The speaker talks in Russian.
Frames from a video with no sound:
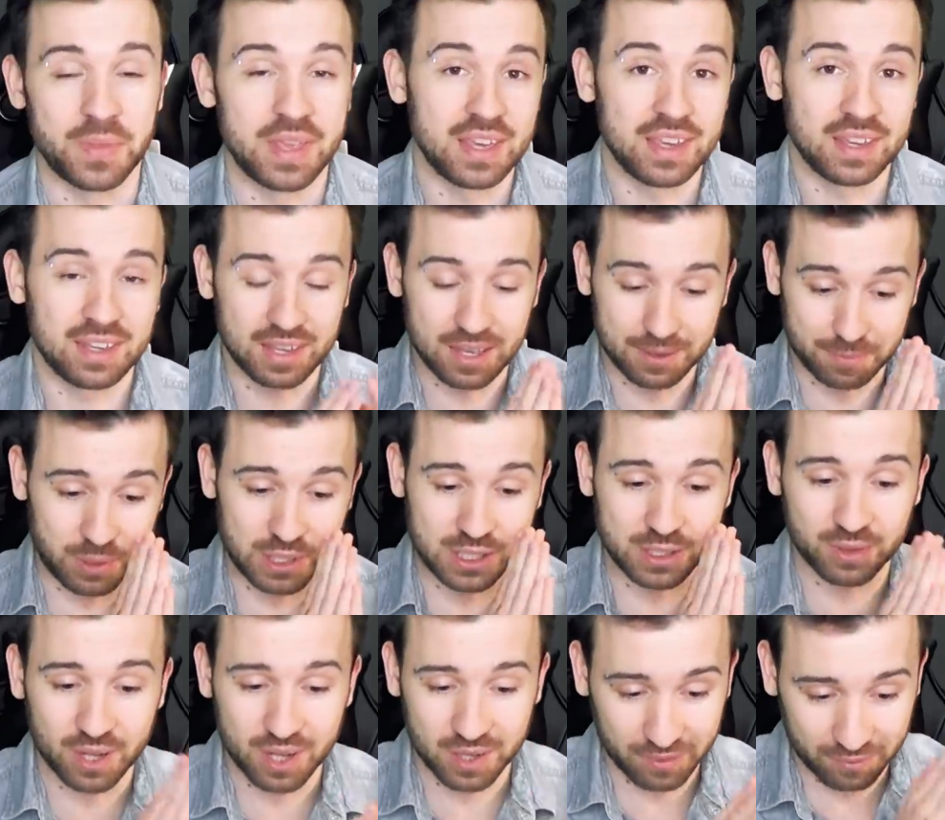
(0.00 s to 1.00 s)
И я
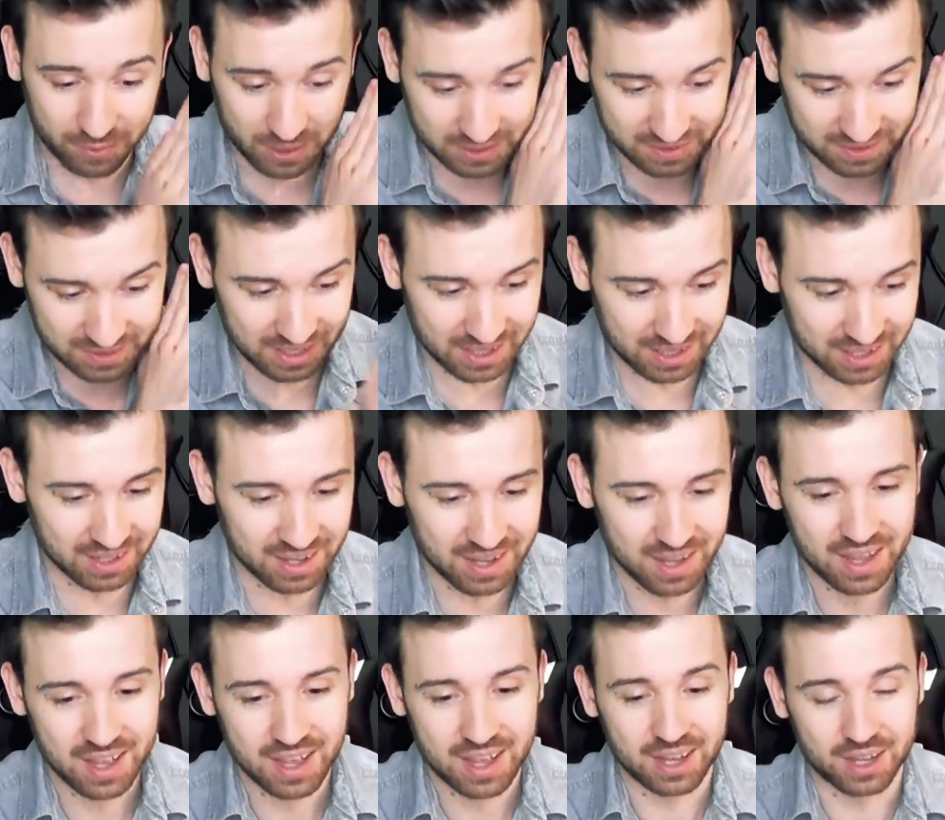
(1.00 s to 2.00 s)
призываю вас всех
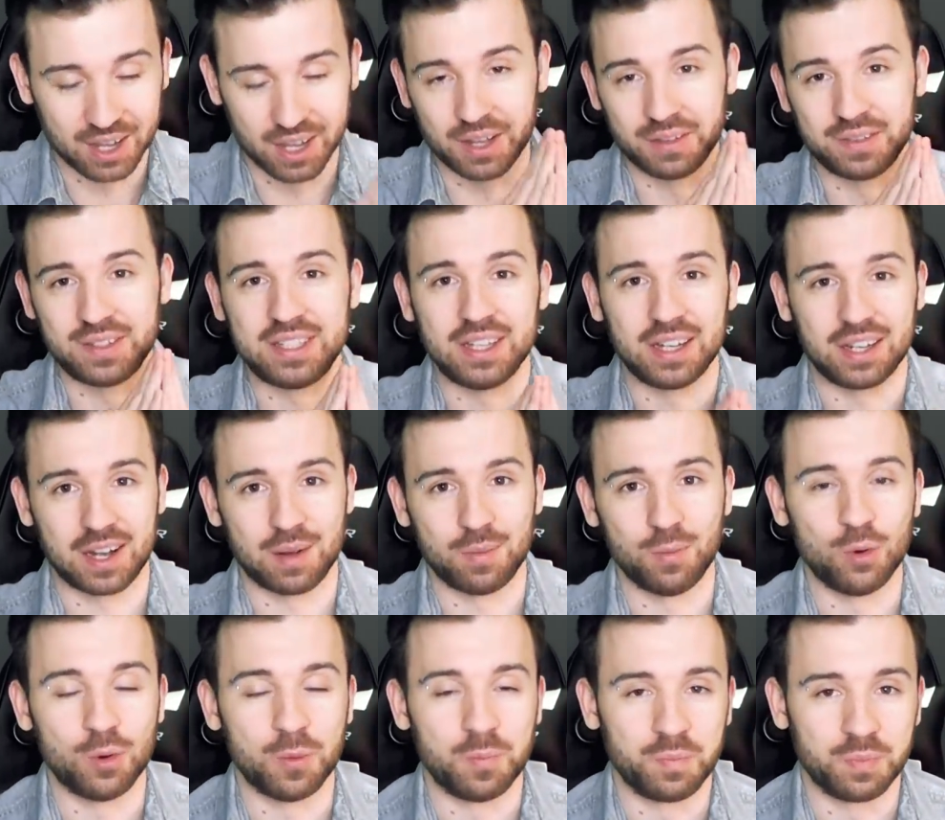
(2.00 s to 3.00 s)
Э, всех,
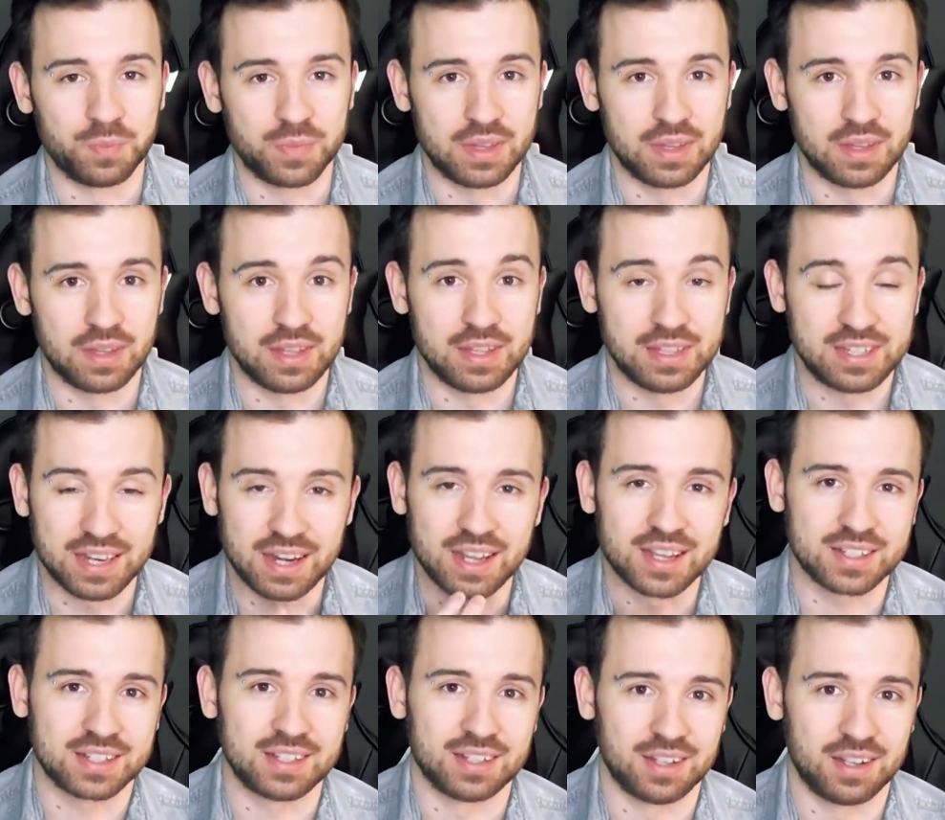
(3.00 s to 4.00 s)
кому
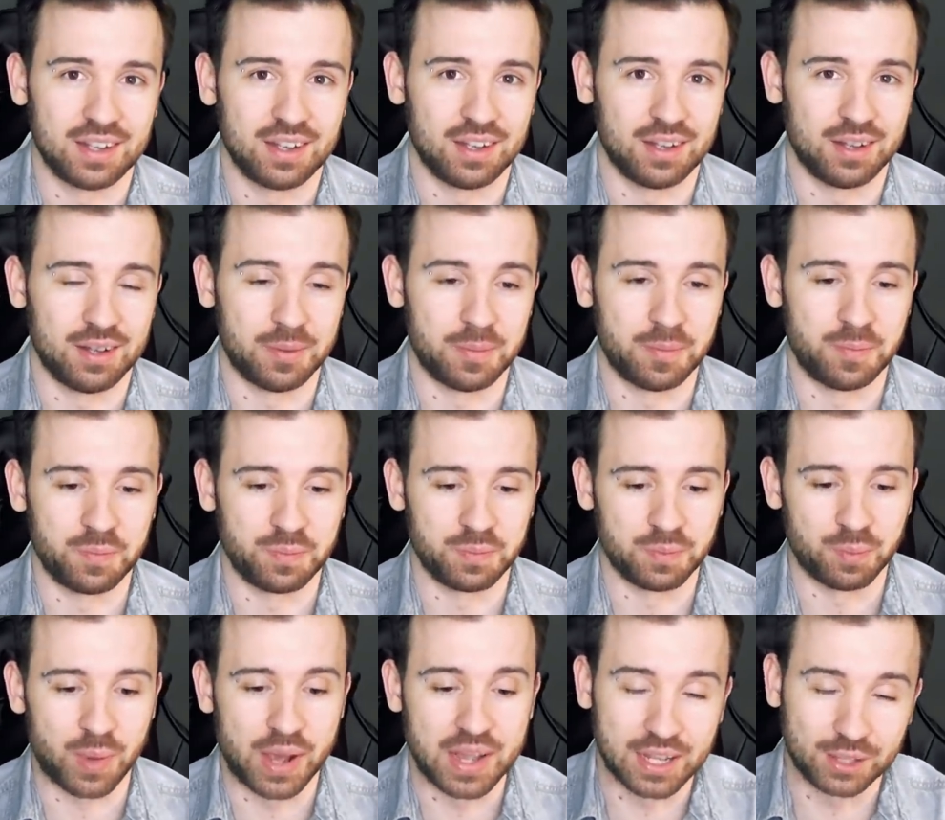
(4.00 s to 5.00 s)
интересна
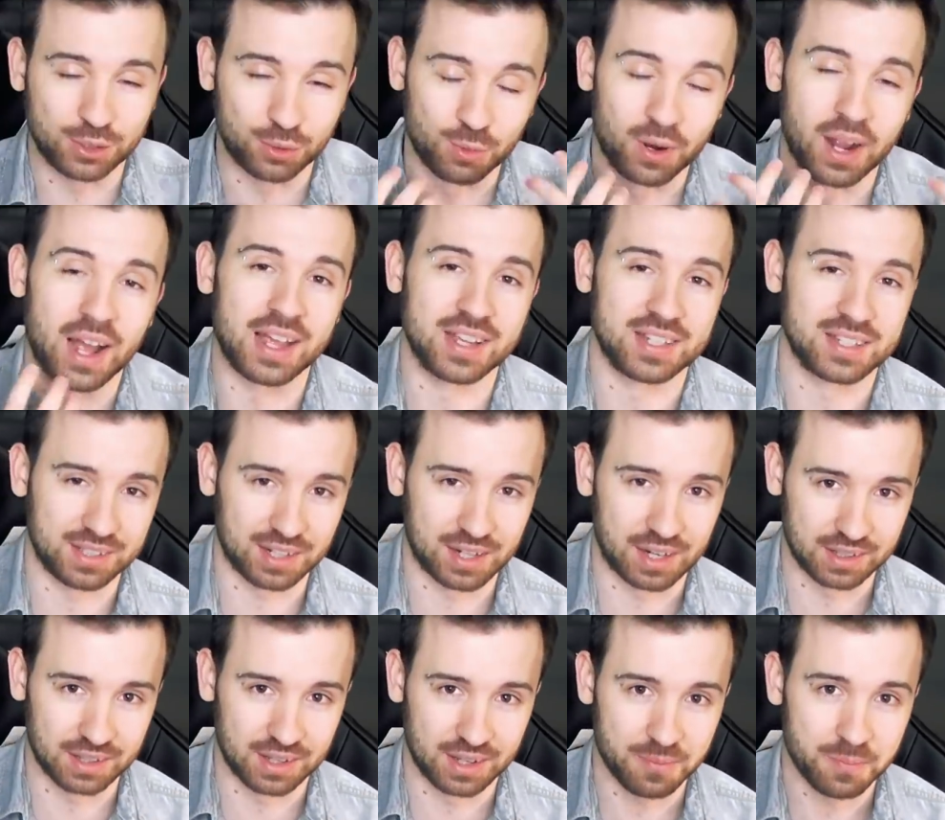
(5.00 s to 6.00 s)
моя другая
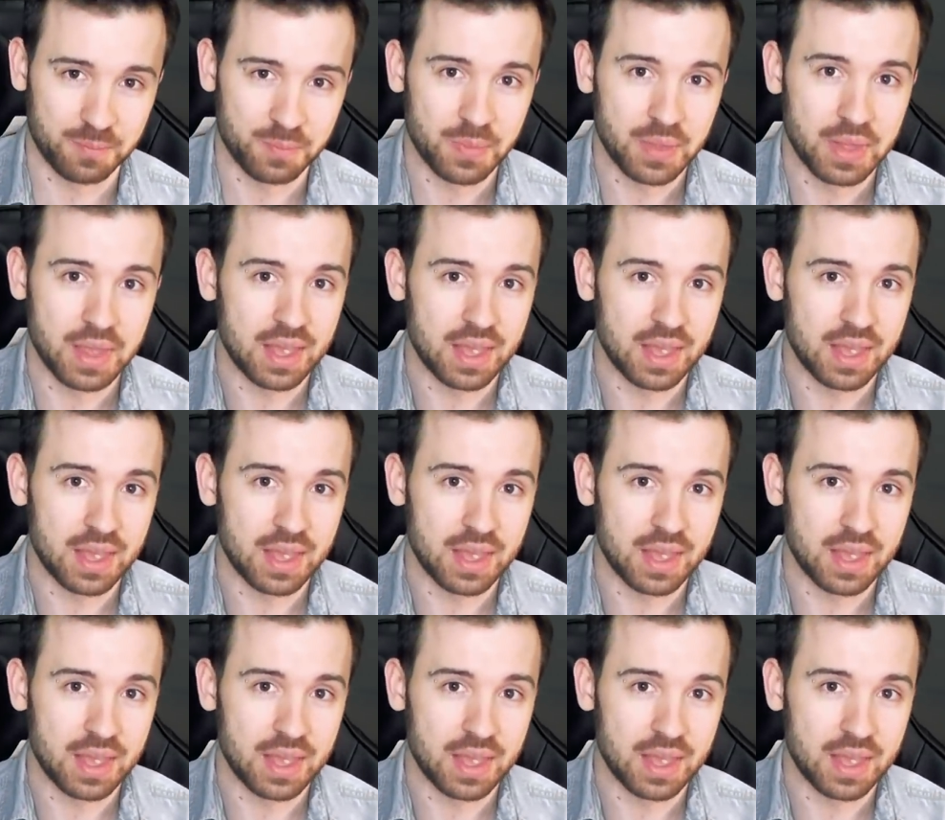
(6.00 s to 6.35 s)
сторона,